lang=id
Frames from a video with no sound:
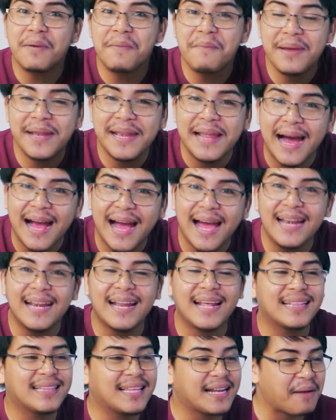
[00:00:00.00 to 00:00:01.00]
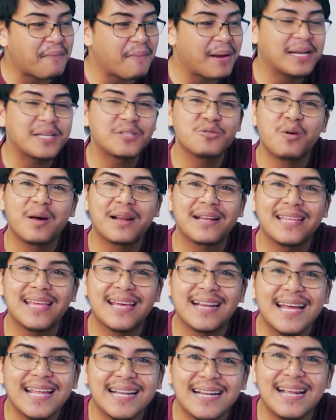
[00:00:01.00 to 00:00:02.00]
membedakan antara mana
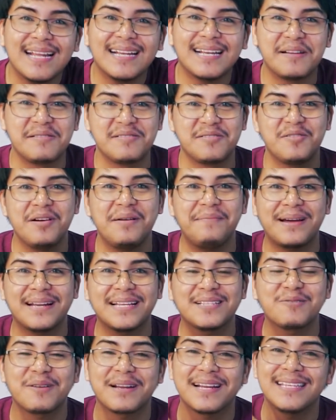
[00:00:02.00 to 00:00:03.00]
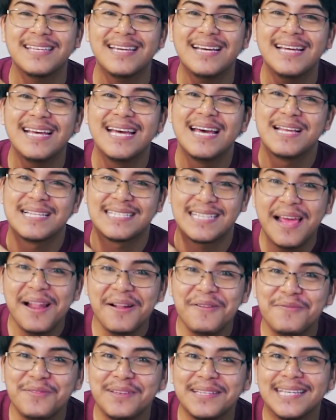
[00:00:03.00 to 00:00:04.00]
suaranya Rara dan juga mana suaranya
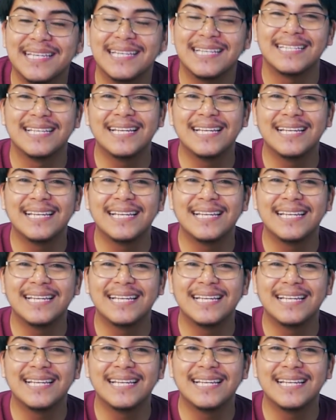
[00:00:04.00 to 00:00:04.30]
Selfie.